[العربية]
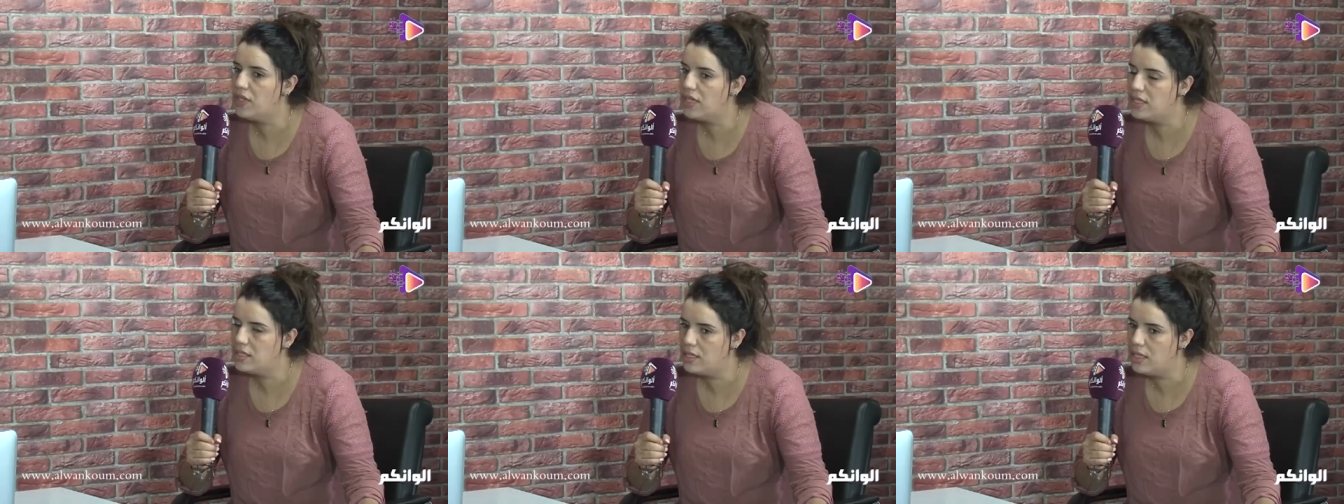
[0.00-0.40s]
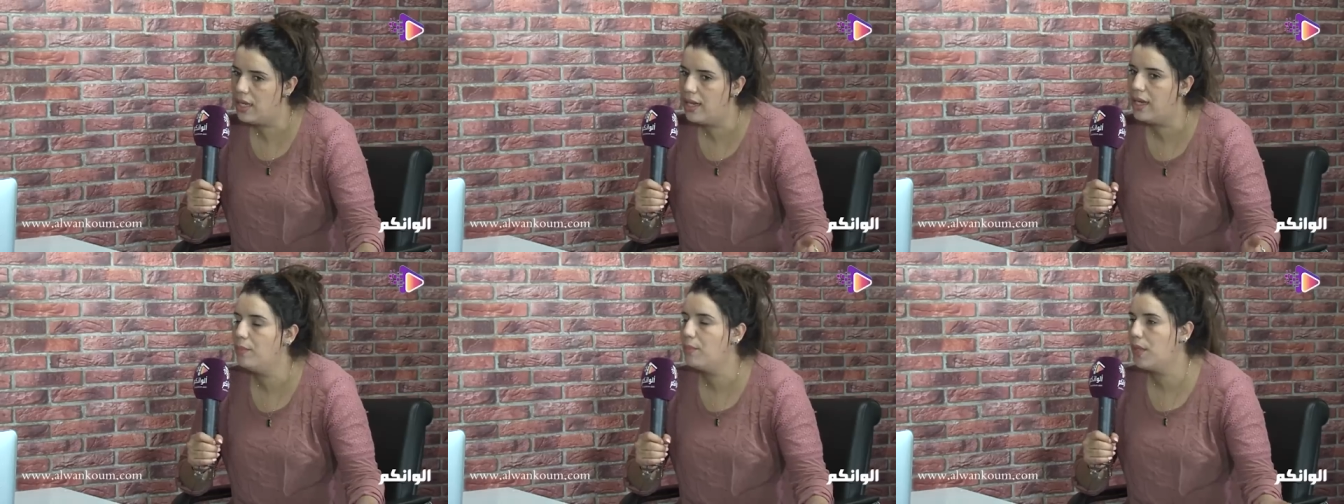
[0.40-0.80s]

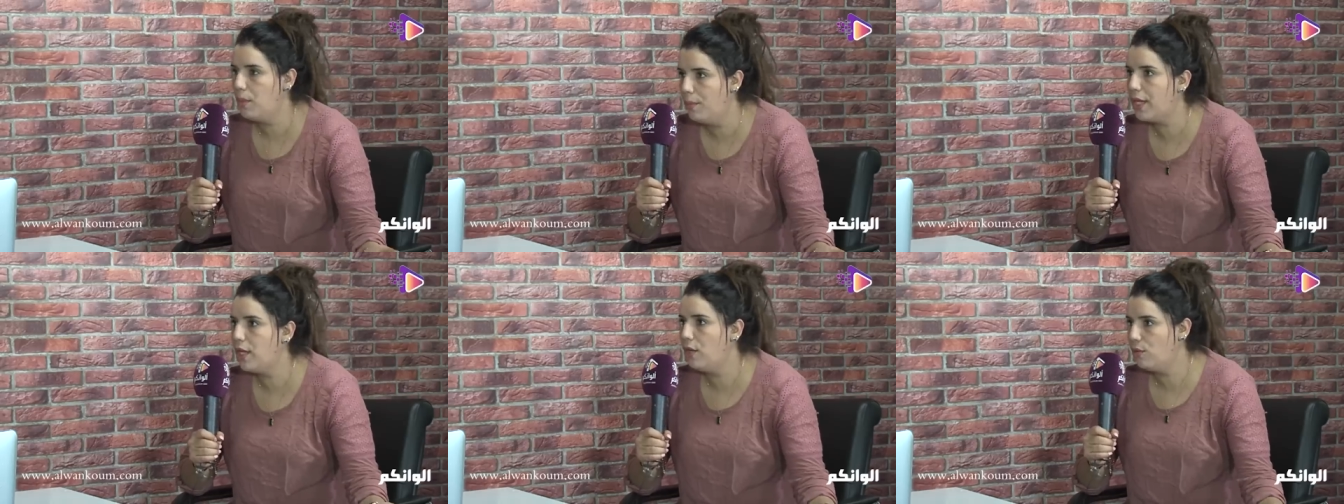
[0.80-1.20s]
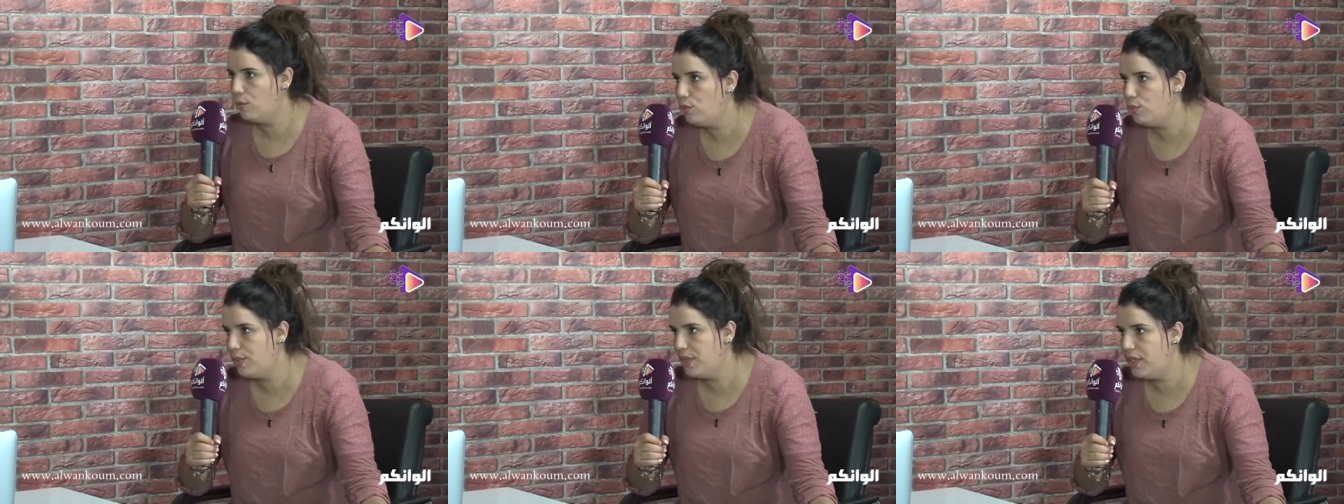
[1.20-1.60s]
كتحرام كما
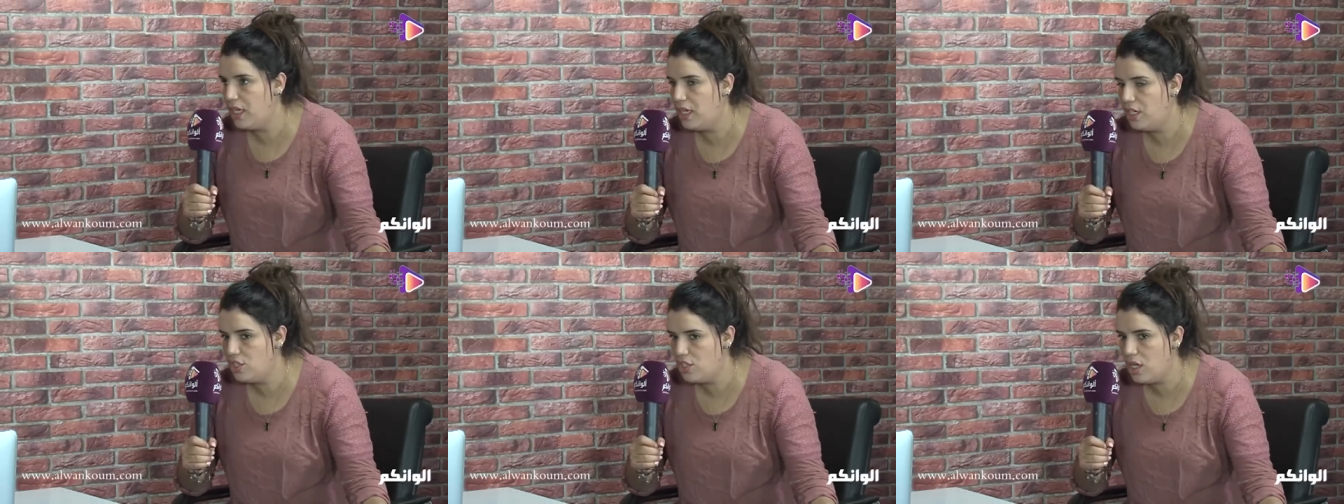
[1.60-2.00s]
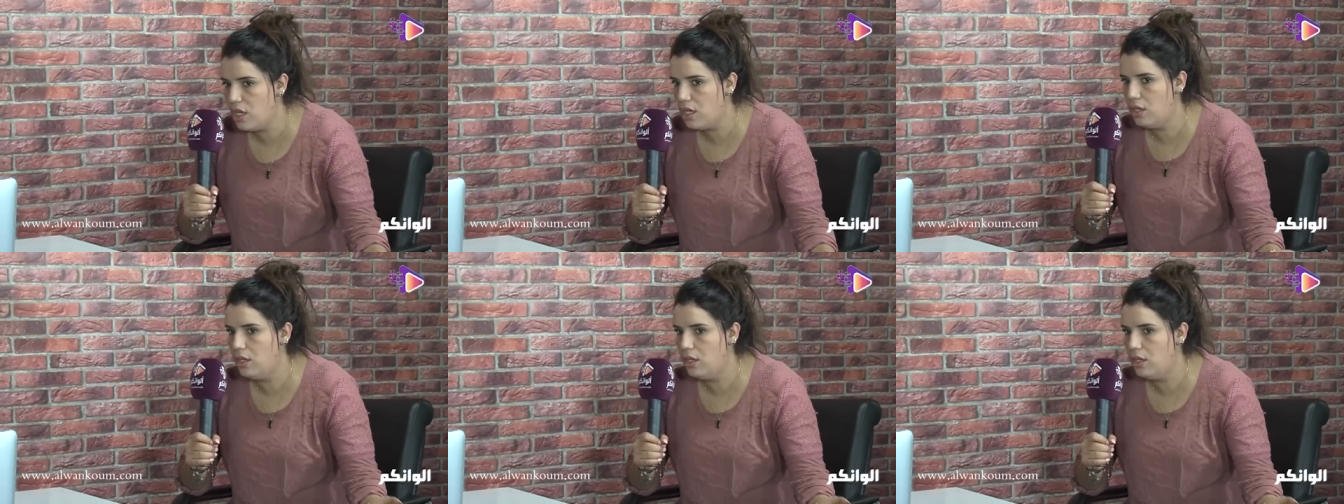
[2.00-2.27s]
كنقولوا بالدارجه